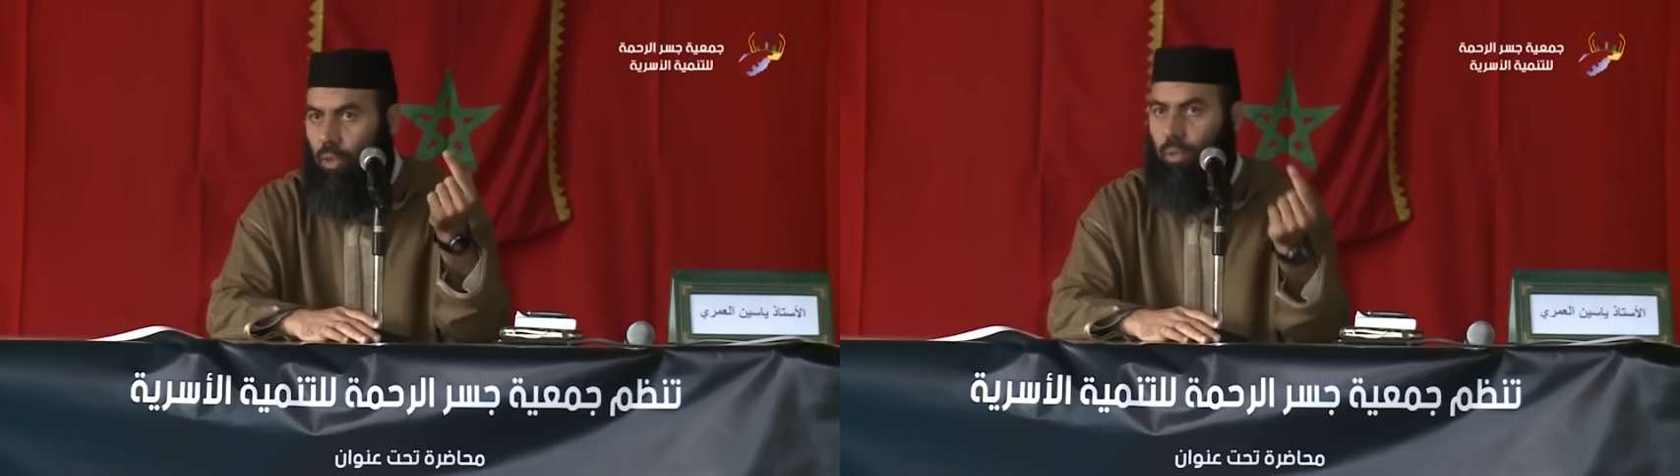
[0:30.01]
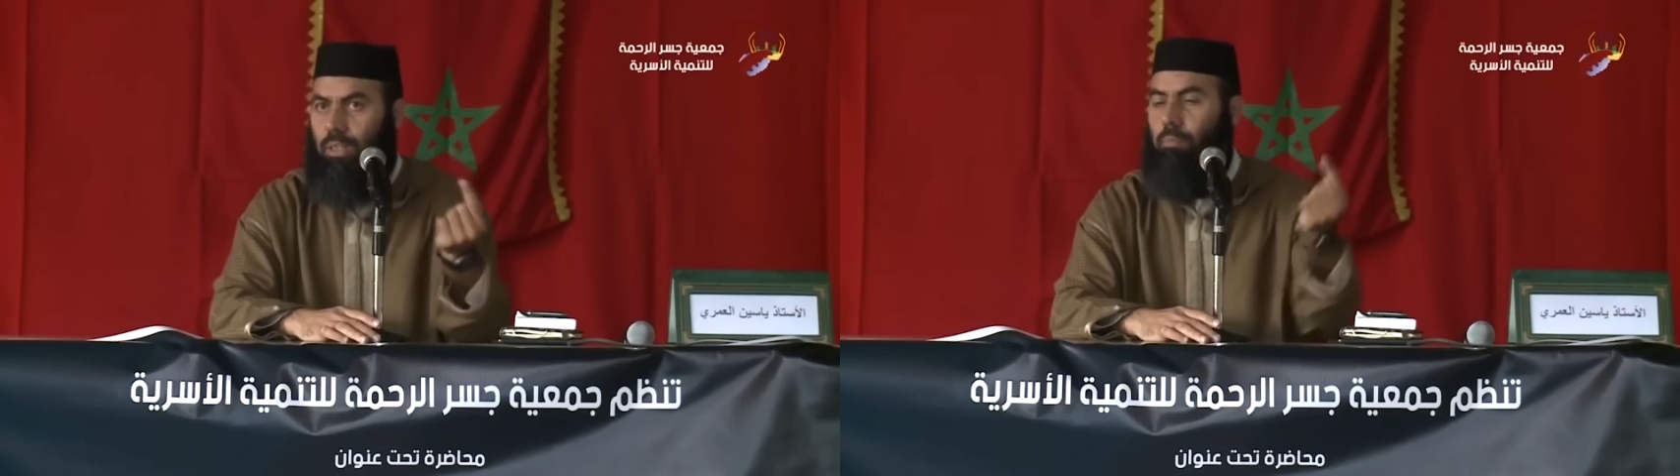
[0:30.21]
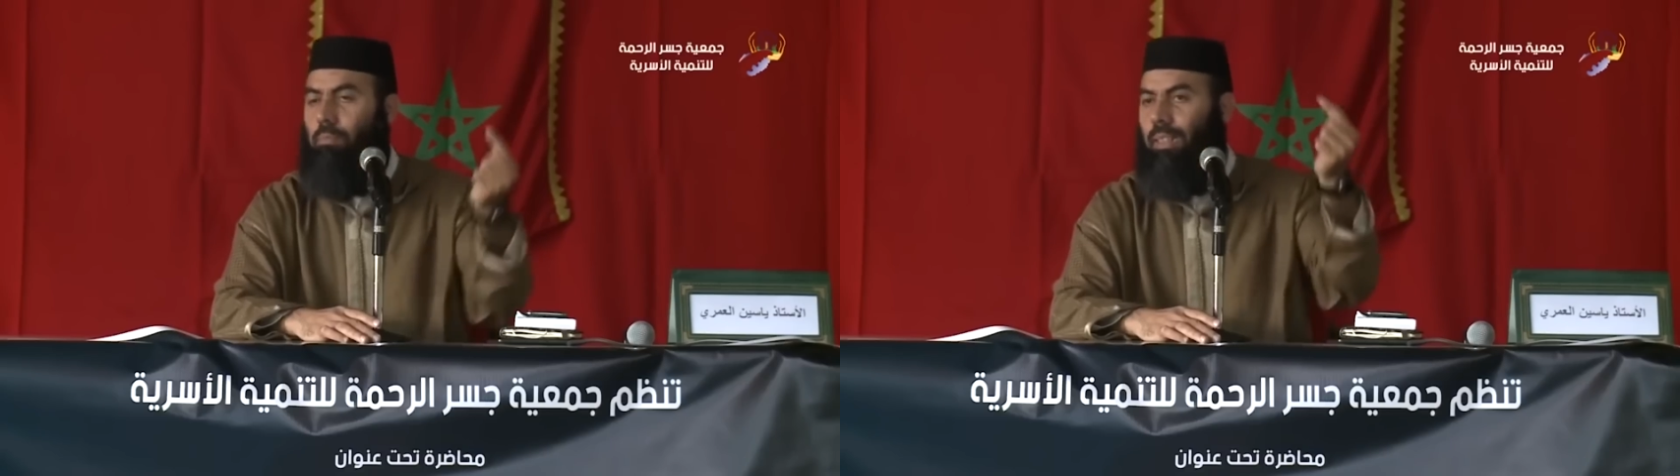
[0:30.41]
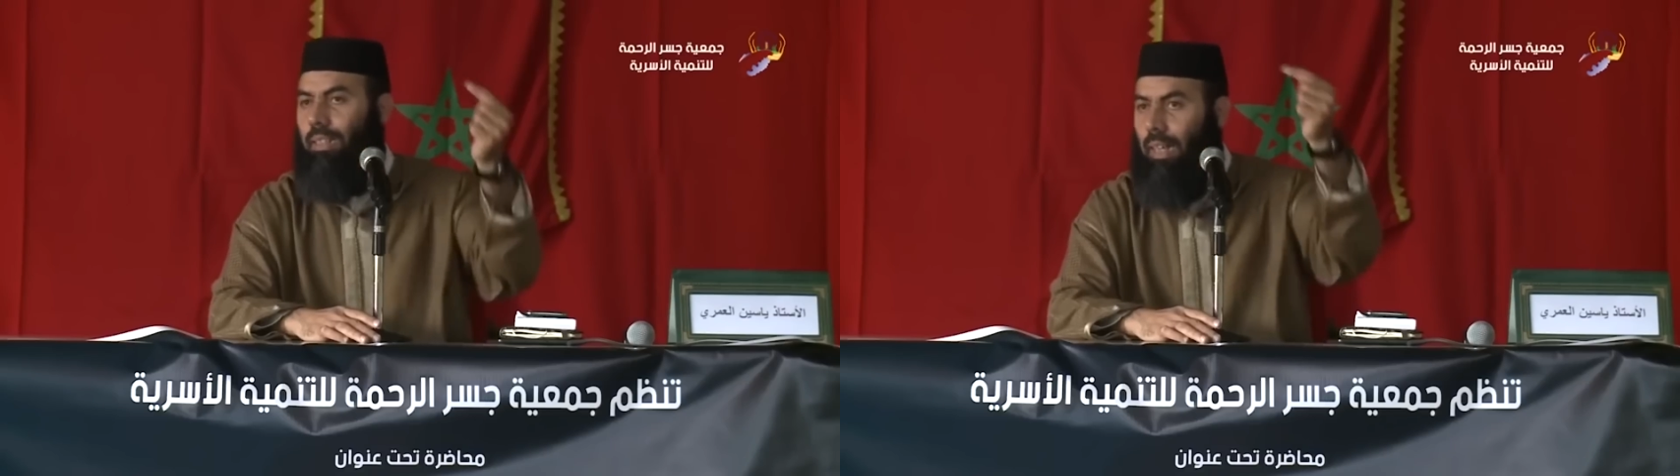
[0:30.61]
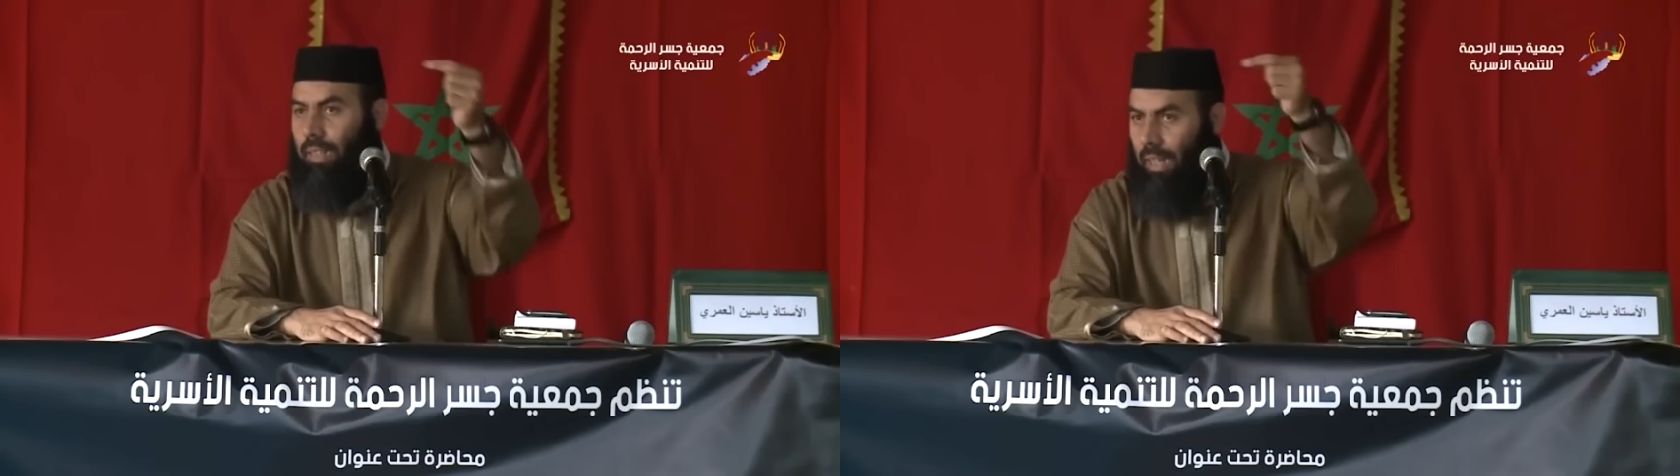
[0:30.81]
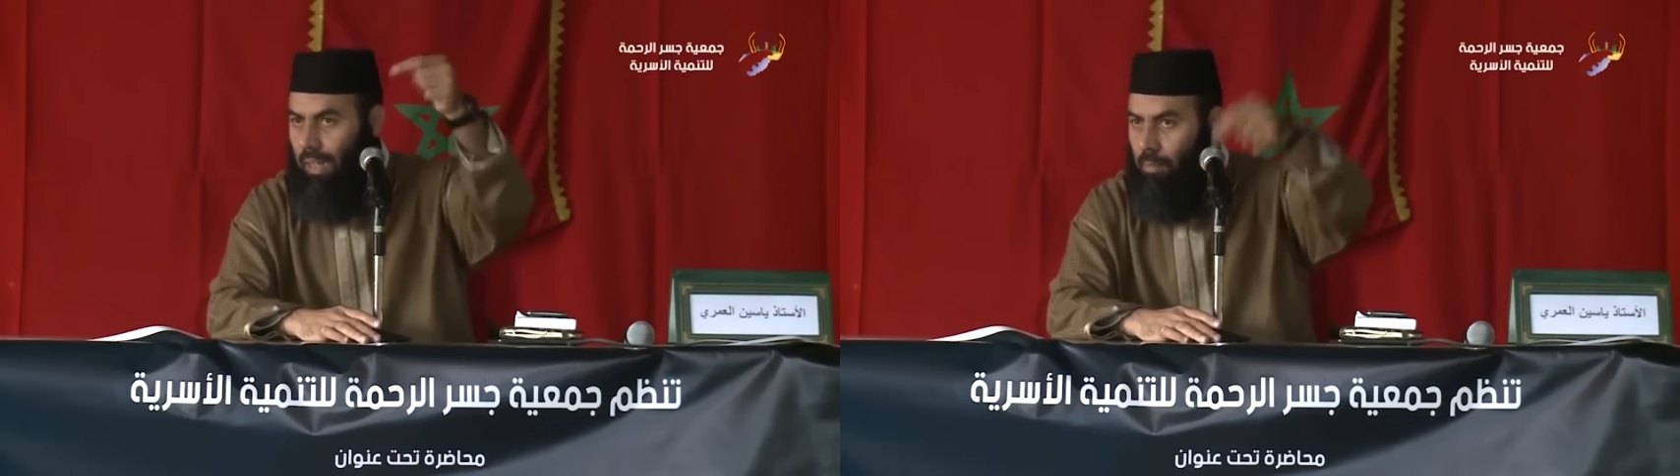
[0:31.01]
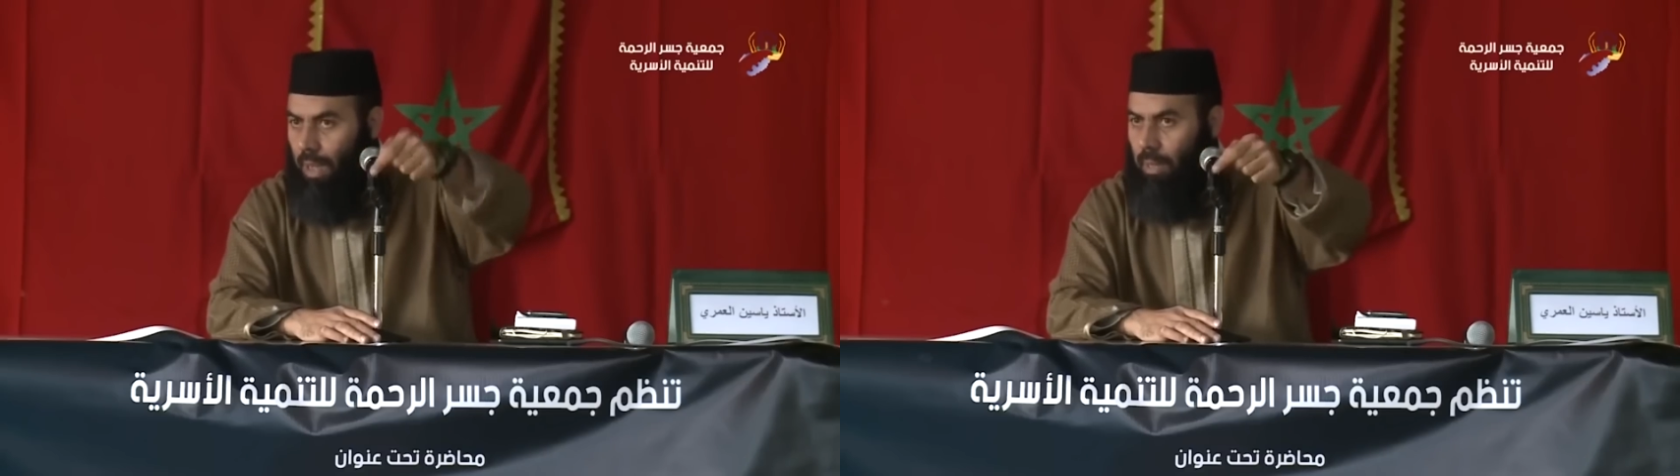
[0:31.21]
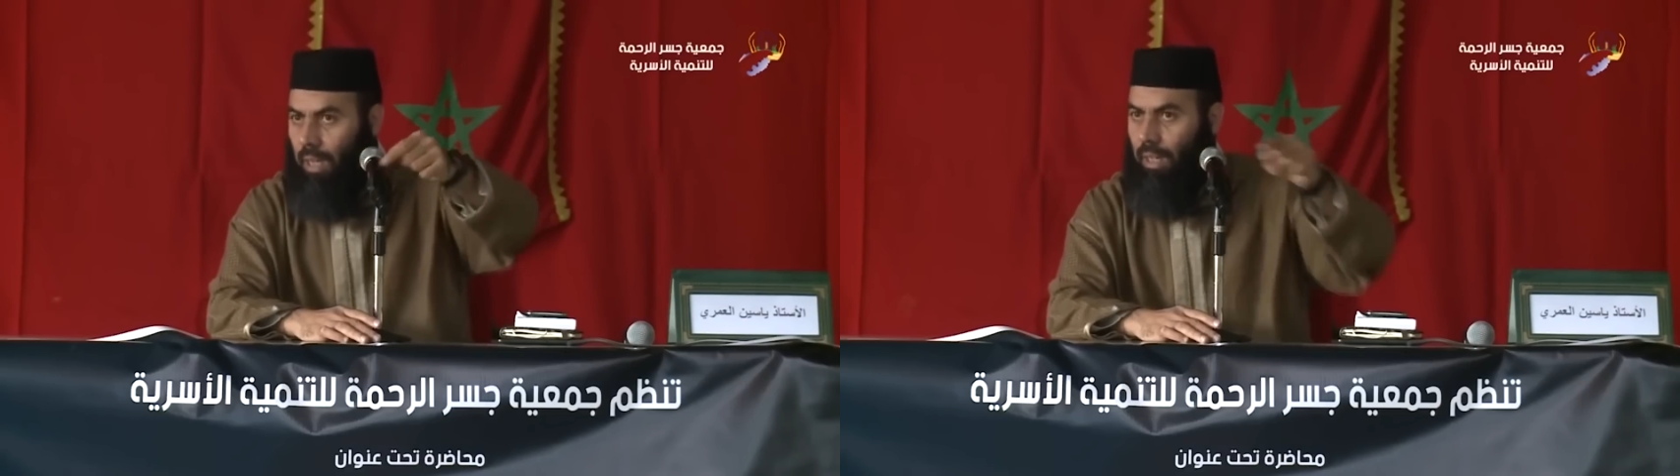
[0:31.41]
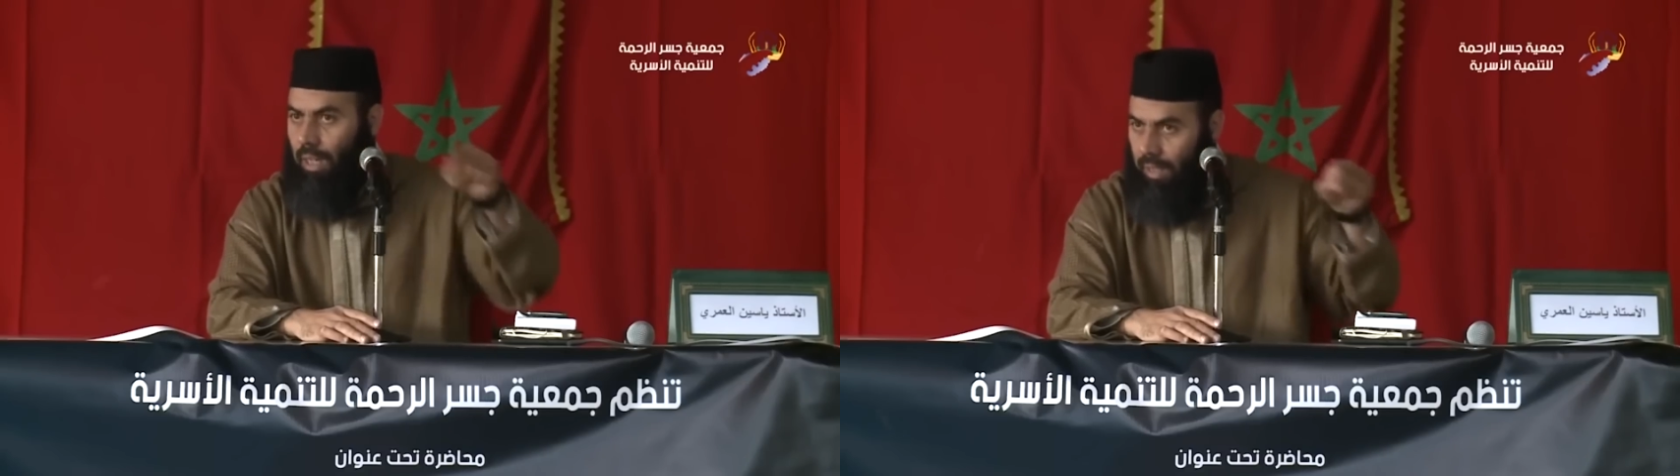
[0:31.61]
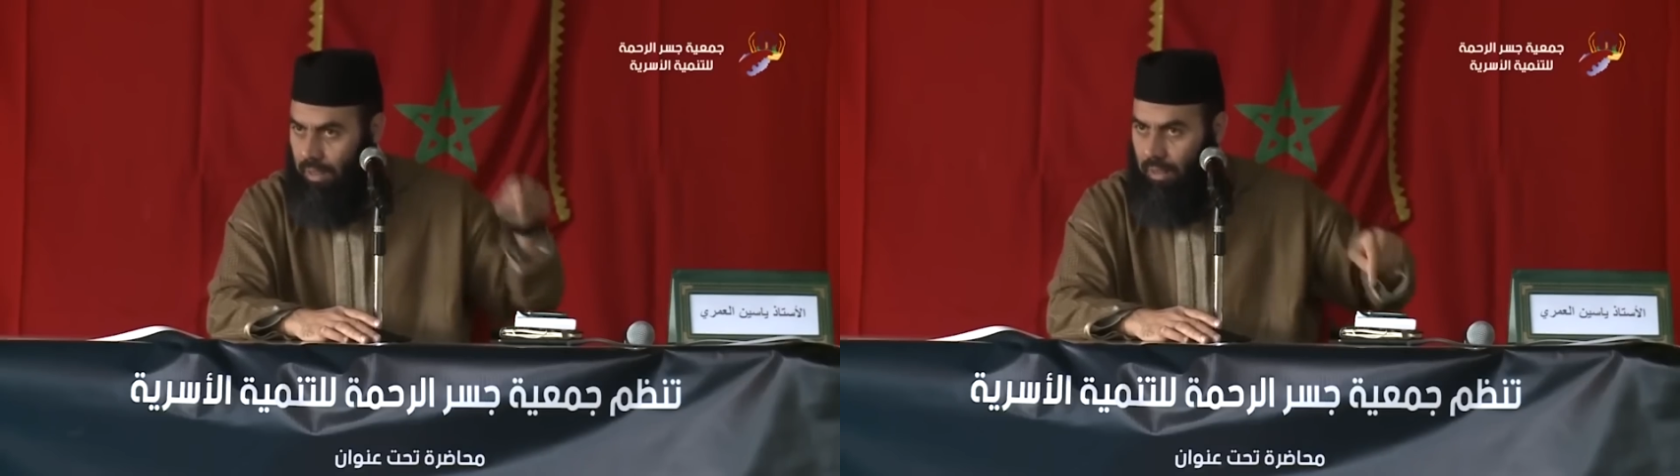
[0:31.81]
وتم الضغط على البابا
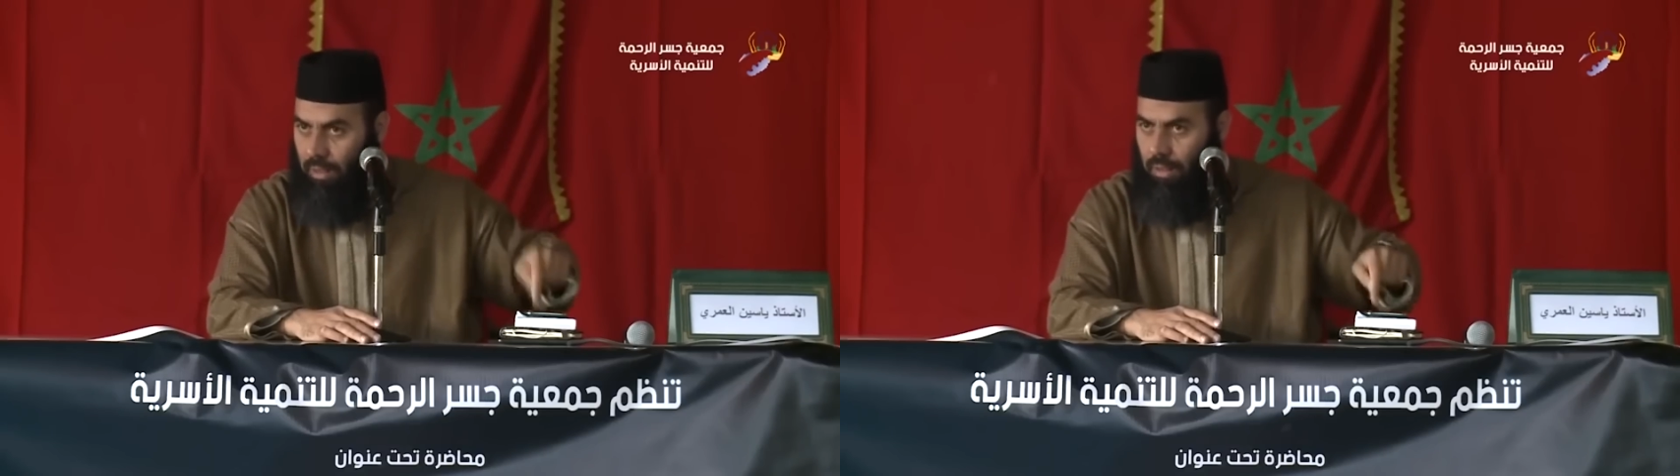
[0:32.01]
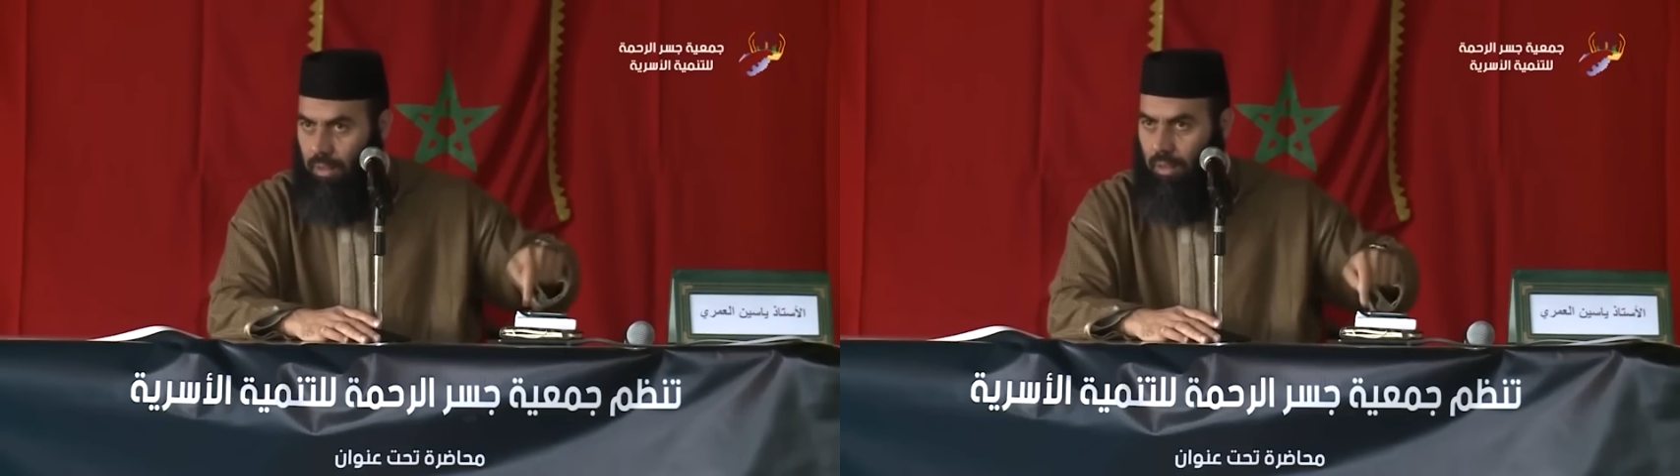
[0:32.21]
هاد